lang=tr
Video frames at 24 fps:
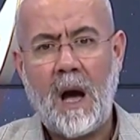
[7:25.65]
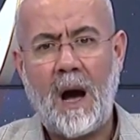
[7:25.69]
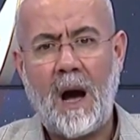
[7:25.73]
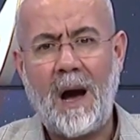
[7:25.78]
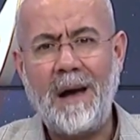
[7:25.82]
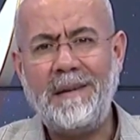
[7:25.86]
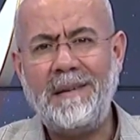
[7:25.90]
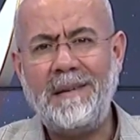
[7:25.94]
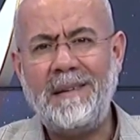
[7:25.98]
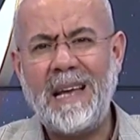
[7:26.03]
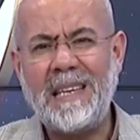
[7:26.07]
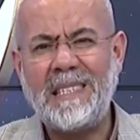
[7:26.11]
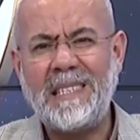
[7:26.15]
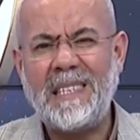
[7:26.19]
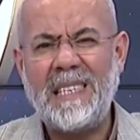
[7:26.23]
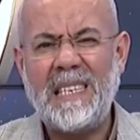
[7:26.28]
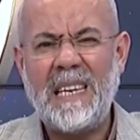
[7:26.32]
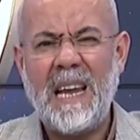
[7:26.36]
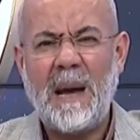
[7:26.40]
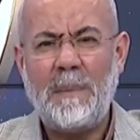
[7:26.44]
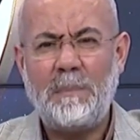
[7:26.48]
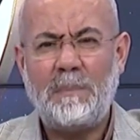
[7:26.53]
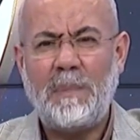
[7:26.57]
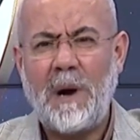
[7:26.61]

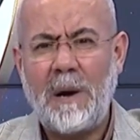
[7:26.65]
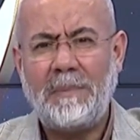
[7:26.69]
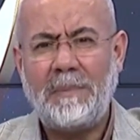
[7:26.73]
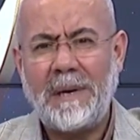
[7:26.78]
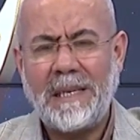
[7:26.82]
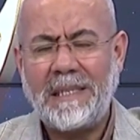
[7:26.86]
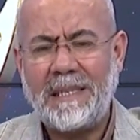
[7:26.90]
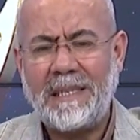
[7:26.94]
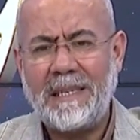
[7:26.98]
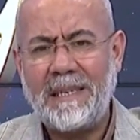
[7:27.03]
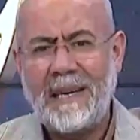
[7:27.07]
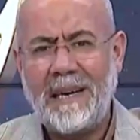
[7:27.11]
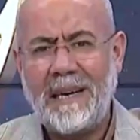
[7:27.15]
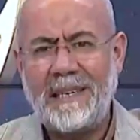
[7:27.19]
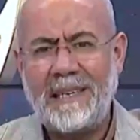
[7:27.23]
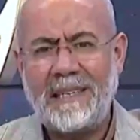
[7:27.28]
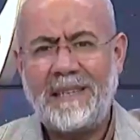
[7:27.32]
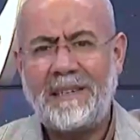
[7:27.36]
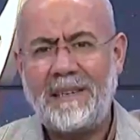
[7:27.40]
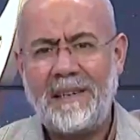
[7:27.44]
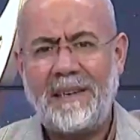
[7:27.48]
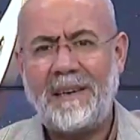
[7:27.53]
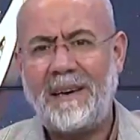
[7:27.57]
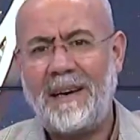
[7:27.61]
Annesine babasına
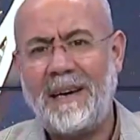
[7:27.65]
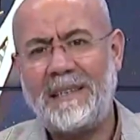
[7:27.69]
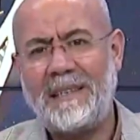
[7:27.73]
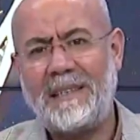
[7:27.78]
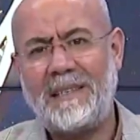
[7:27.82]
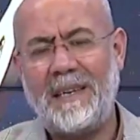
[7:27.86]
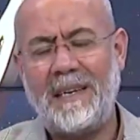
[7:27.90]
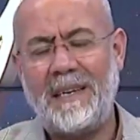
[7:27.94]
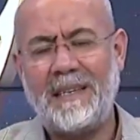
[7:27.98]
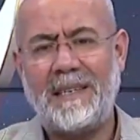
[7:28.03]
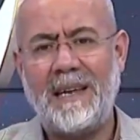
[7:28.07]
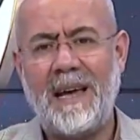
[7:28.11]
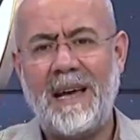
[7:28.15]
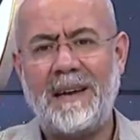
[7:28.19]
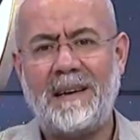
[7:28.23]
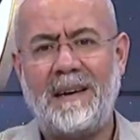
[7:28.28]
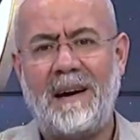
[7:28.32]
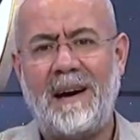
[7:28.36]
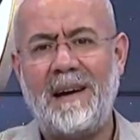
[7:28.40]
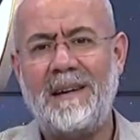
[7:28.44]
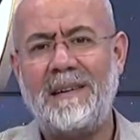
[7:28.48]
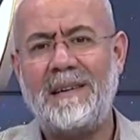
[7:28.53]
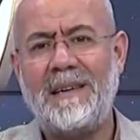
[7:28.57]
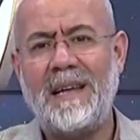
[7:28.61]
itaat eden,
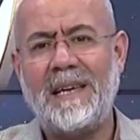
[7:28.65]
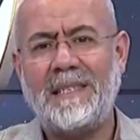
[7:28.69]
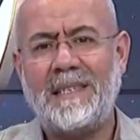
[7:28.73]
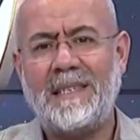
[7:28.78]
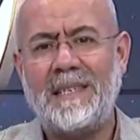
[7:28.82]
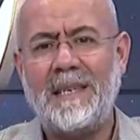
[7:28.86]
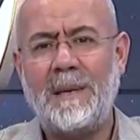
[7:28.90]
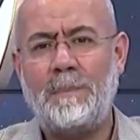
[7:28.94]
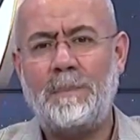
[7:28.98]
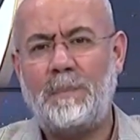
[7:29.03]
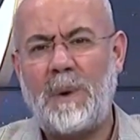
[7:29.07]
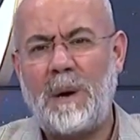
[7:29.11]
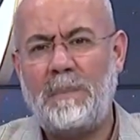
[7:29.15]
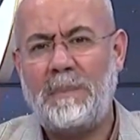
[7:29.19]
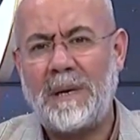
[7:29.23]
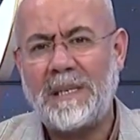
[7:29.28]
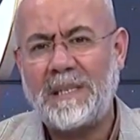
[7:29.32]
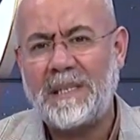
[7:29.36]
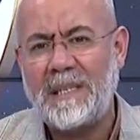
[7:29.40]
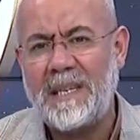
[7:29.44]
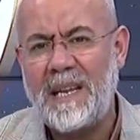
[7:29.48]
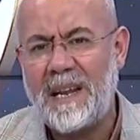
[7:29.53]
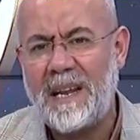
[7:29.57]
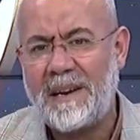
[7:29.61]
annesini
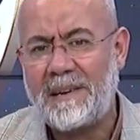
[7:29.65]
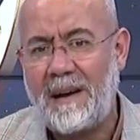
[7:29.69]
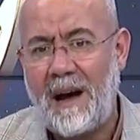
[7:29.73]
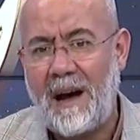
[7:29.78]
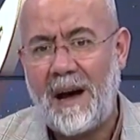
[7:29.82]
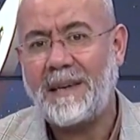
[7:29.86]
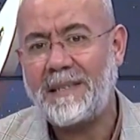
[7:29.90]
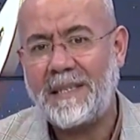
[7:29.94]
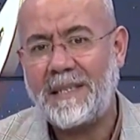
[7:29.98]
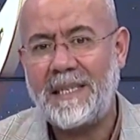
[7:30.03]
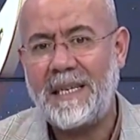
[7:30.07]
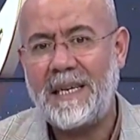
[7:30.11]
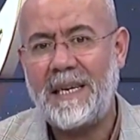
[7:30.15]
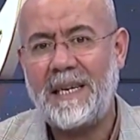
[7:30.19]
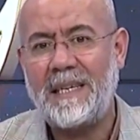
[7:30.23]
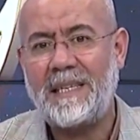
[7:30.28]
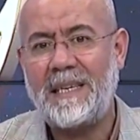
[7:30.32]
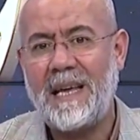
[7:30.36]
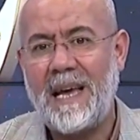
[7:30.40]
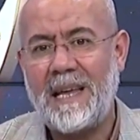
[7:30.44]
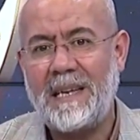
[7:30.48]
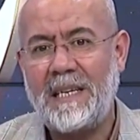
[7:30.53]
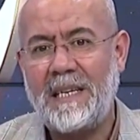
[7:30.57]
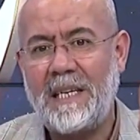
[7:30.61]
babasını razı
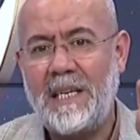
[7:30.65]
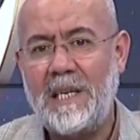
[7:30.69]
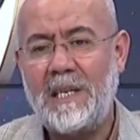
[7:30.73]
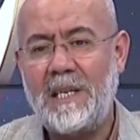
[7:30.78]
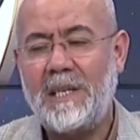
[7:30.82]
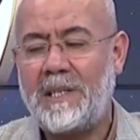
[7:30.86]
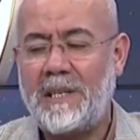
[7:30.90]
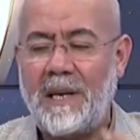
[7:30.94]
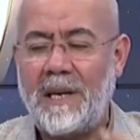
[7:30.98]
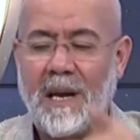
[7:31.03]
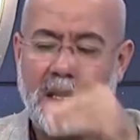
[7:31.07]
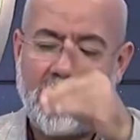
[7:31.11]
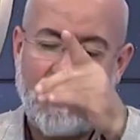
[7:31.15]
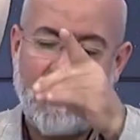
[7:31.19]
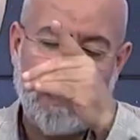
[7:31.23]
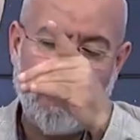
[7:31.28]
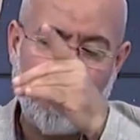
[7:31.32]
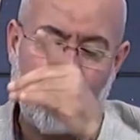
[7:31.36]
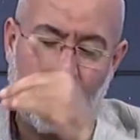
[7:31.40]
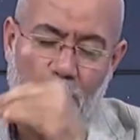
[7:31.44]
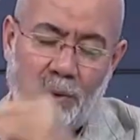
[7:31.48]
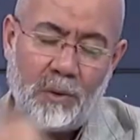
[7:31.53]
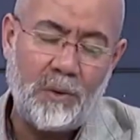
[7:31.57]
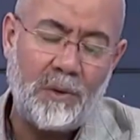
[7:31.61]
eden
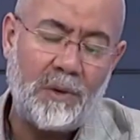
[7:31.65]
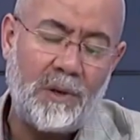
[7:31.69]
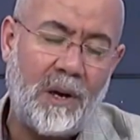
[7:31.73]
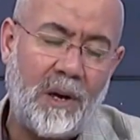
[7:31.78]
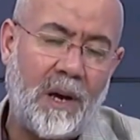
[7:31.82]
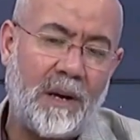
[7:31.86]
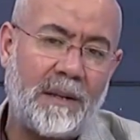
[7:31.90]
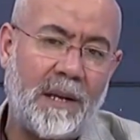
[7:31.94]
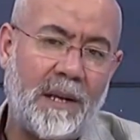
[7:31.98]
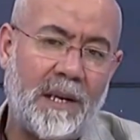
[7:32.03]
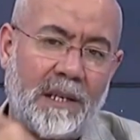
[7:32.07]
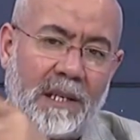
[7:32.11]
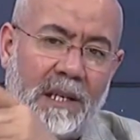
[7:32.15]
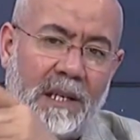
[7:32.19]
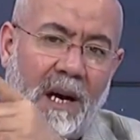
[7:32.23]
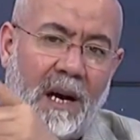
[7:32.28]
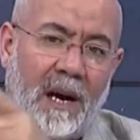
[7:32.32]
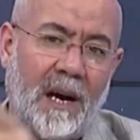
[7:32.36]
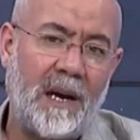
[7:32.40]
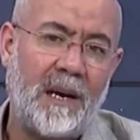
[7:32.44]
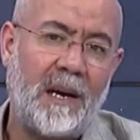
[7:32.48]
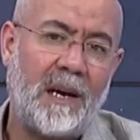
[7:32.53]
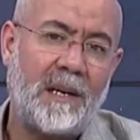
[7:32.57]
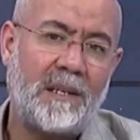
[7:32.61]
insanların dünyadaki
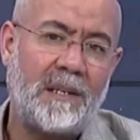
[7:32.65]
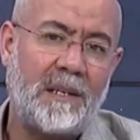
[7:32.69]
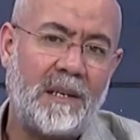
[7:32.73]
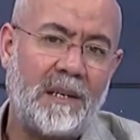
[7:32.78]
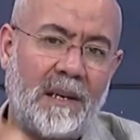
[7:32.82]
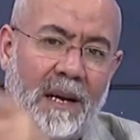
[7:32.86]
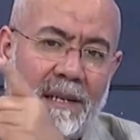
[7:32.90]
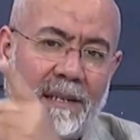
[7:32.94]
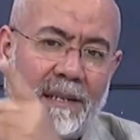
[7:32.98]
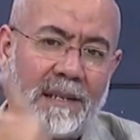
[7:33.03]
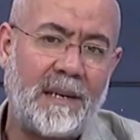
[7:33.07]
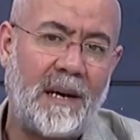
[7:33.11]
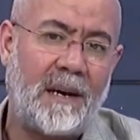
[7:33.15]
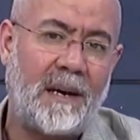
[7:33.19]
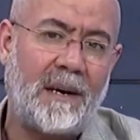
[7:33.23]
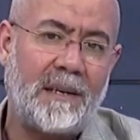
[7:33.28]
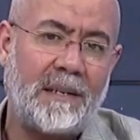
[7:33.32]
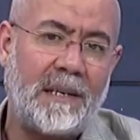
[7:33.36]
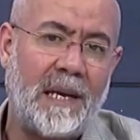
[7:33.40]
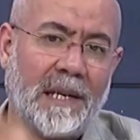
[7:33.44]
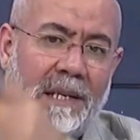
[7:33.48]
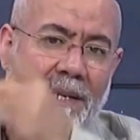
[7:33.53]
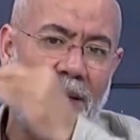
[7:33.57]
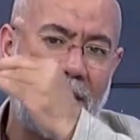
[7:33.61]
hayatına,
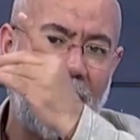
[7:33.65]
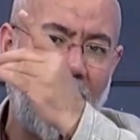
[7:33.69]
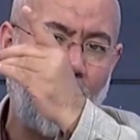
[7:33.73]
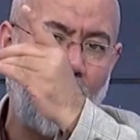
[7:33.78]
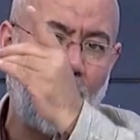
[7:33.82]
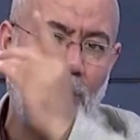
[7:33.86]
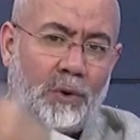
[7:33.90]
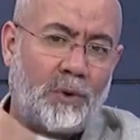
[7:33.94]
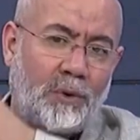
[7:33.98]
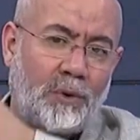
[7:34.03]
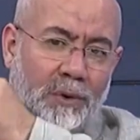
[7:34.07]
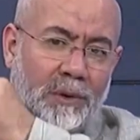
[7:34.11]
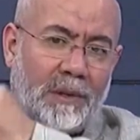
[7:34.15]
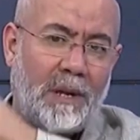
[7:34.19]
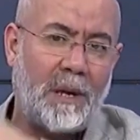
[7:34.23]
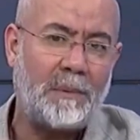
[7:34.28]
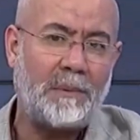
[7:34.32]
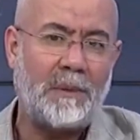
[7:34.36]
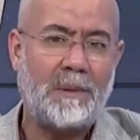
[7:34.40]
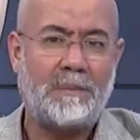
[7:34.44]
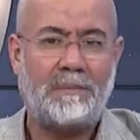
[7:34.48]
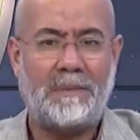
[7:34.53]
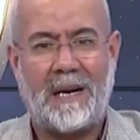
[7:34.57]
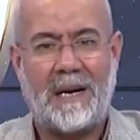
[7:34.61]
saadetine,
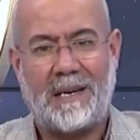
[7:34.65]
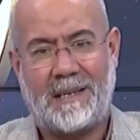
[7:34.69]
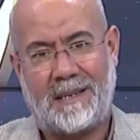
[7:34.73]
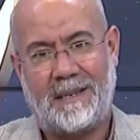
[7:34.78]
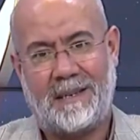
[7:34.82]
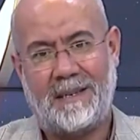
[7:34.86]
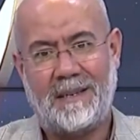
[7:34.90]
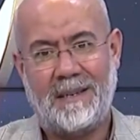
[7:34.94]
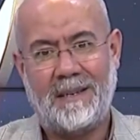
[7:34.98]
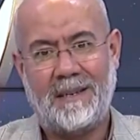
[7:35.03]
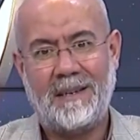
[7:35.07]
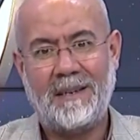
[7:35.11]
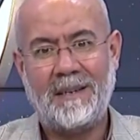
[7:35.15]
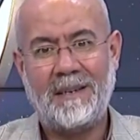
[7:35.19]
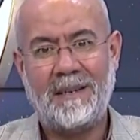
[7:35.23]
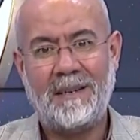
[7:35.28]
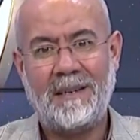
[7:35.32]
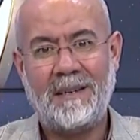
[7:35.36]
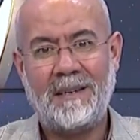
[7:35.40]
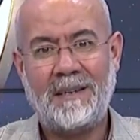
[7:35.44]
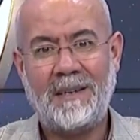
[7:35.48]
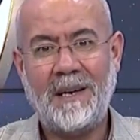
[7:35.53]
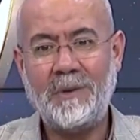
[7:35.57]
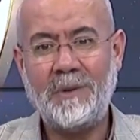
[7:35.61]
huzuruna bir bakın.
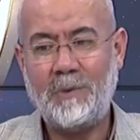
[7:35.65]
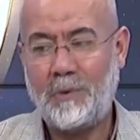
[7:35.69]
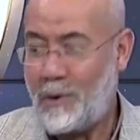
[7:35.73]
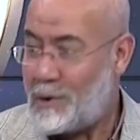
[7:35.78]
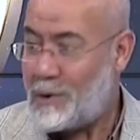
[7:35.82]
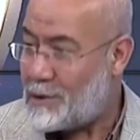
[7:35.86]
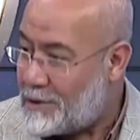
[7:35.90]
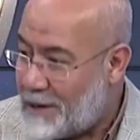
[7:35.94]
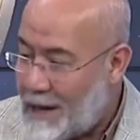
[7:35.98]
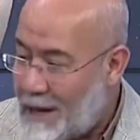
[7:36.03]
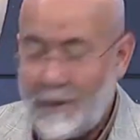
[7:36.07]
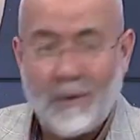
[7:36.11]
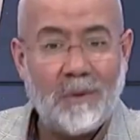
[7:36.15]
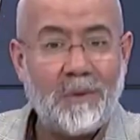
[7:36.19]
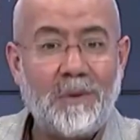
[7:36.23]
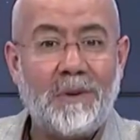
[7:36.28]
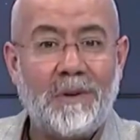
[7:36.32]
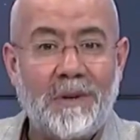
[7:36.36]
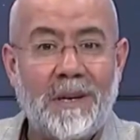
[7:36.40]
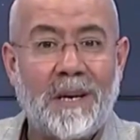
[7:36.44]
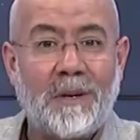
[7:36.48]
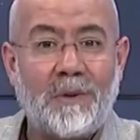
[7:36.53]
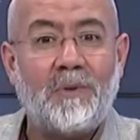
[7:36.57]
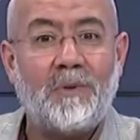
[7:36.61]
E gözler
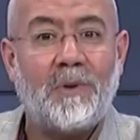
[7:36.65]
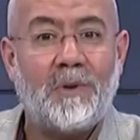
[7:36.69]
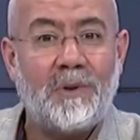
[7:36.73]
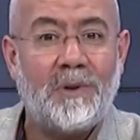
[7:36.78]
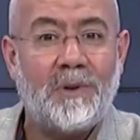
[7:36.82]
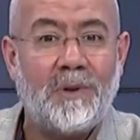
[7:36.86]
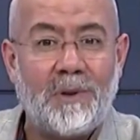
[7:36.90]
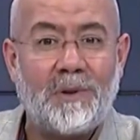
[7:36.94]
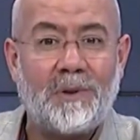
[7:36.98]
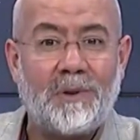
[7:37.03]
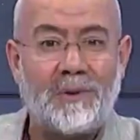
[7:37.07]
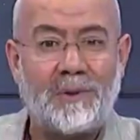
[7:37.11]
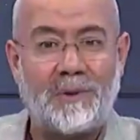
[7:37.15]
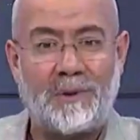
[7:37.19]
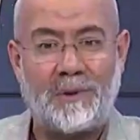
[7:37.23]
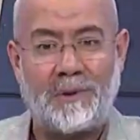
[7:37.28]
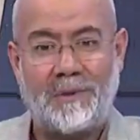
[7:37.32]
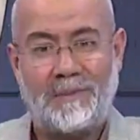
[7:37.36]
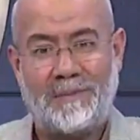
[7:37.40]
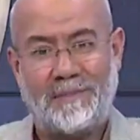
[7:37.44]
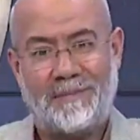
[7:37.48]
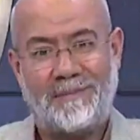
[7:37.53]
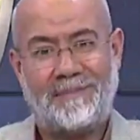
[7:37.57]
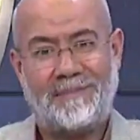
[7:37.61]
önünde görüyoruz